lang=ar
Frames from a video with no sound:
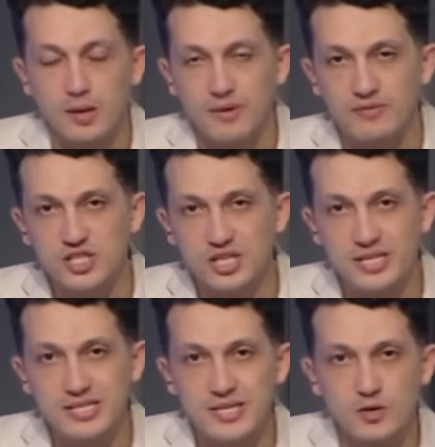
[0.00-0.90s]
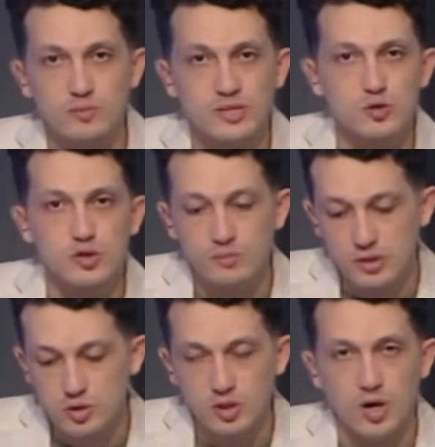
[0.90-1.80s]
ما فيش غير الجزيري ومسلوسي
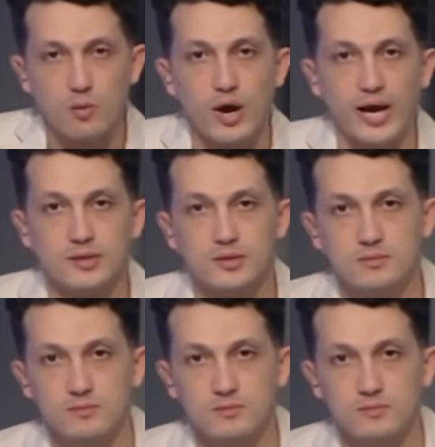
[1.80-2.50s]
ومسلوسي رقم واحد